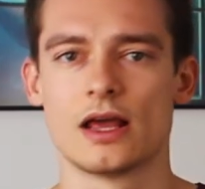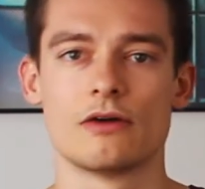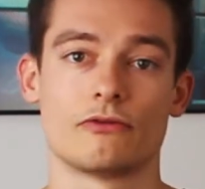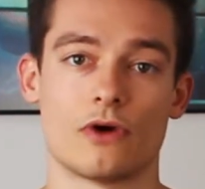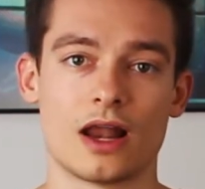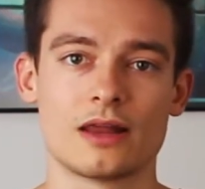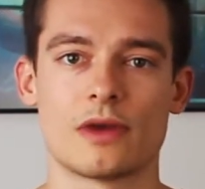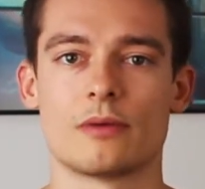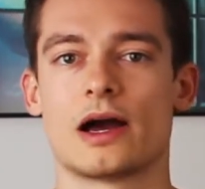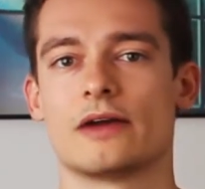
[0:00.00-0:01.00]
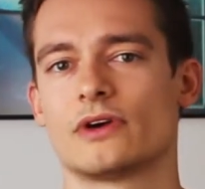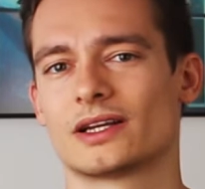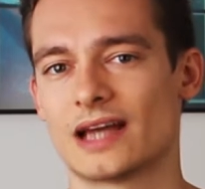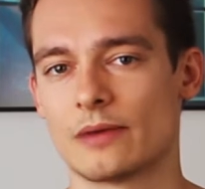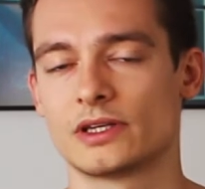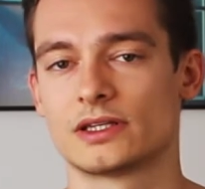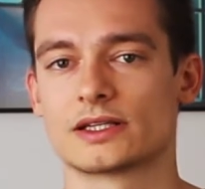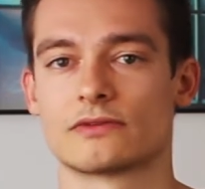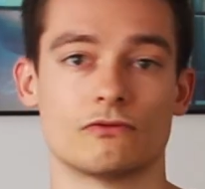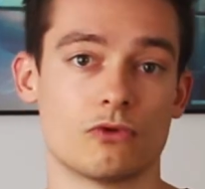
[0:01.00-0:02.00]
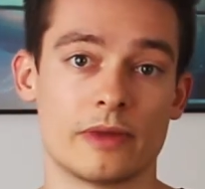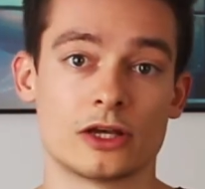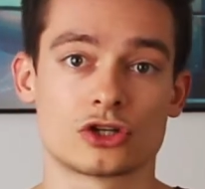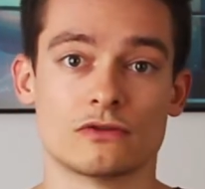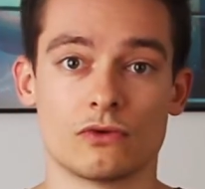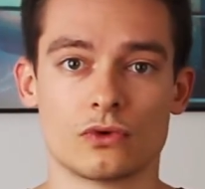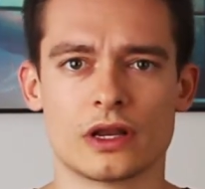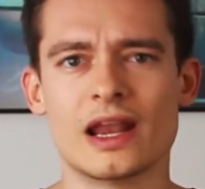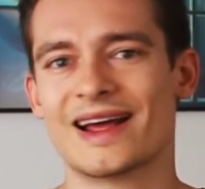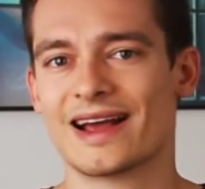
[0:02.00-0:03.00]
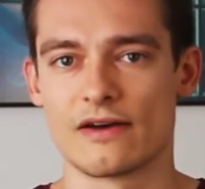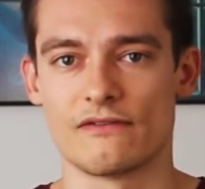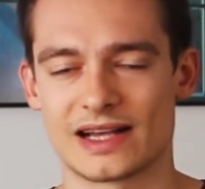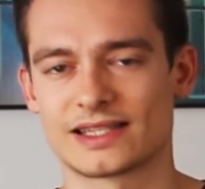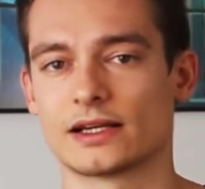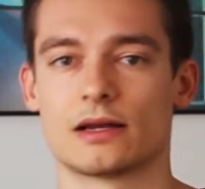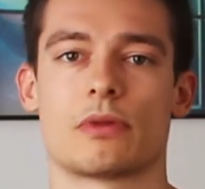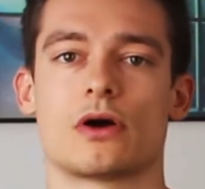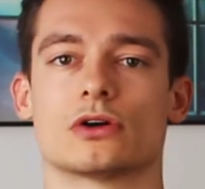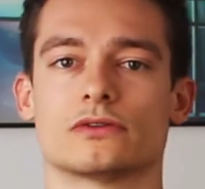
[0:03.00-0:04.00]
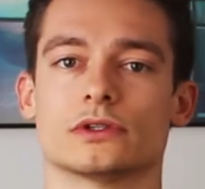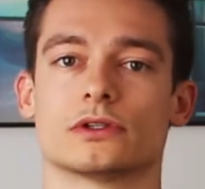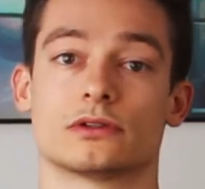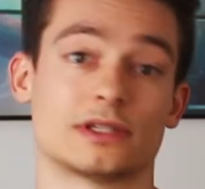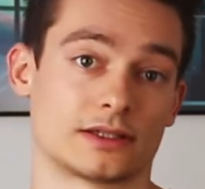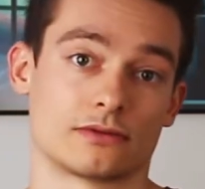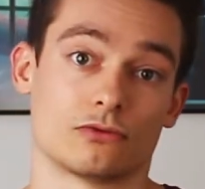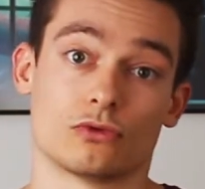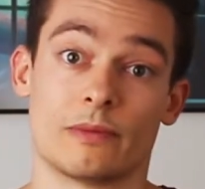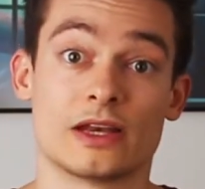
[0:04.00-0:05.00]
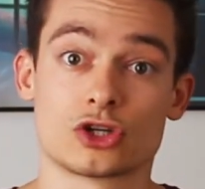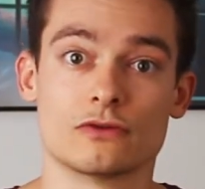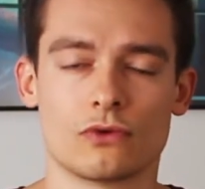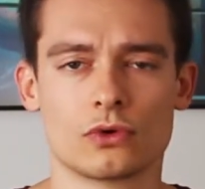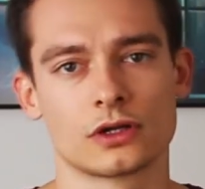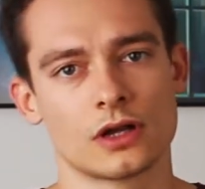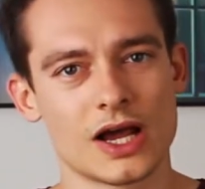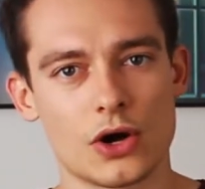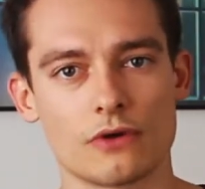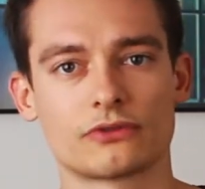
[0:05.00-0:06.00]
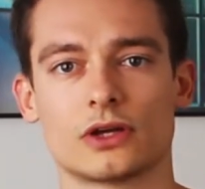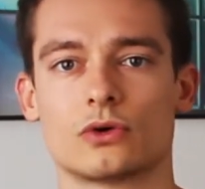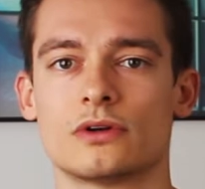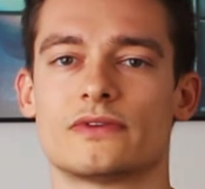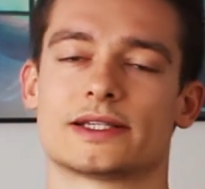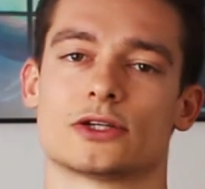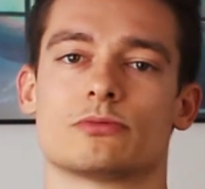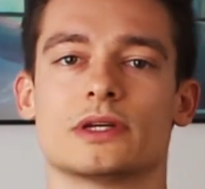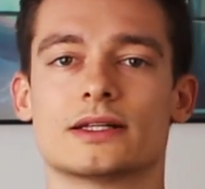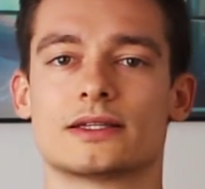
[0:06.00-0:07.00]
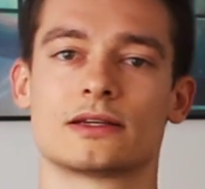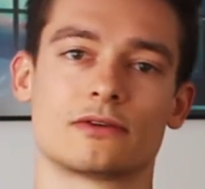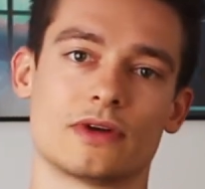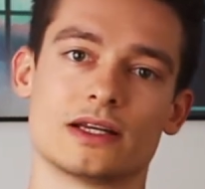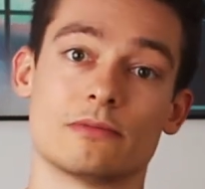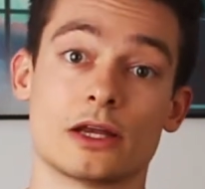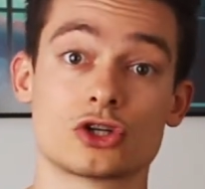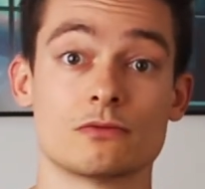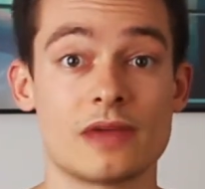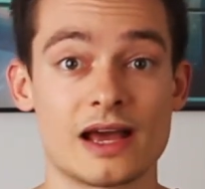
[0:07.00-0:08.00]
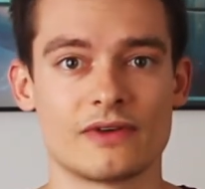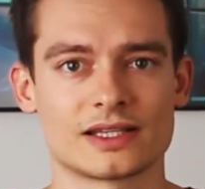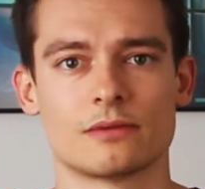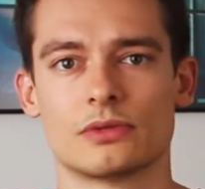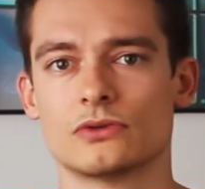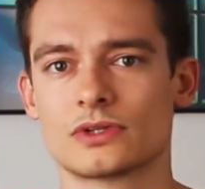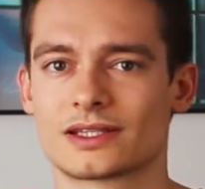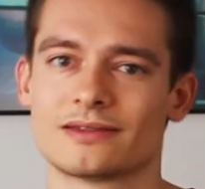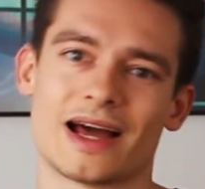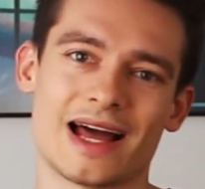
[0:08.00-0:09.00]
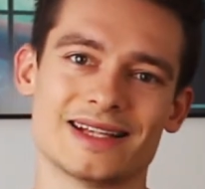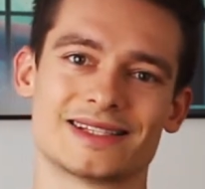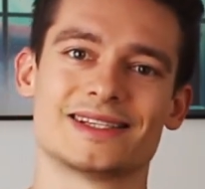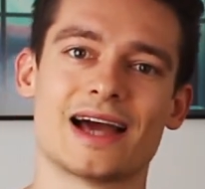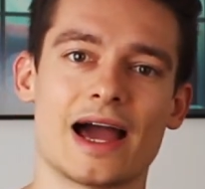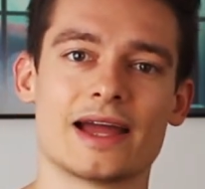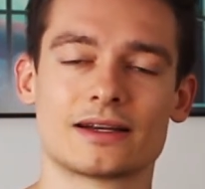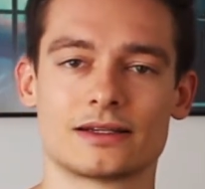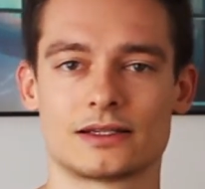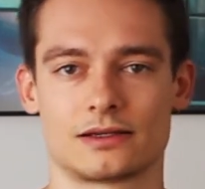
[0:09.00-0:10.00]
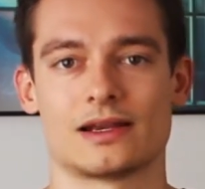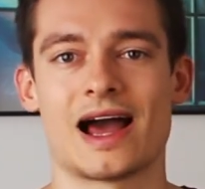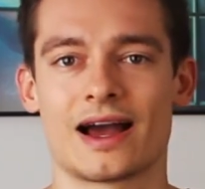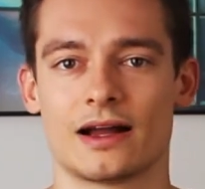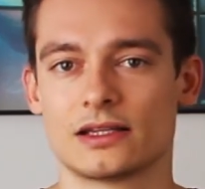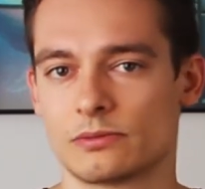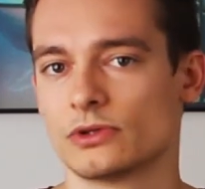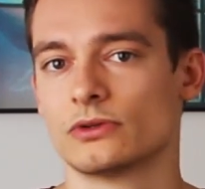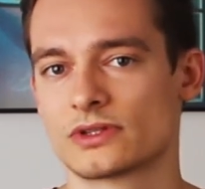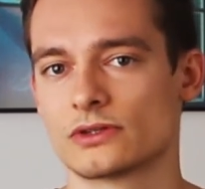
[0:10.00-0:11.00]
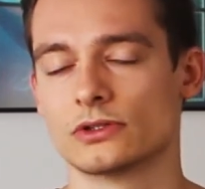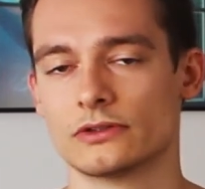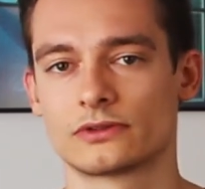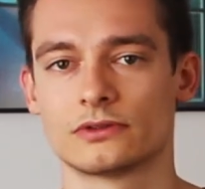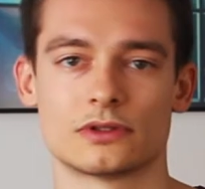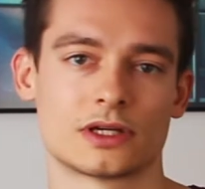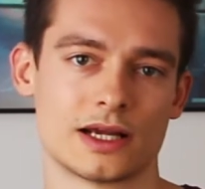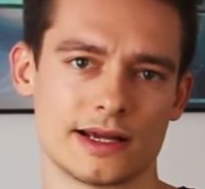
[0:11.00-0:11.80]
Vor allem aber einfach damit, dass wo Menschen wohnen, Wasser gebraucht wird. Dass wo Menschen wohnen, oft der Grundwasserspiegel sinkt, weil die Menschen mehr Wasser benutzen, als sie eigentlich nachhaltig benutzen dürften. Und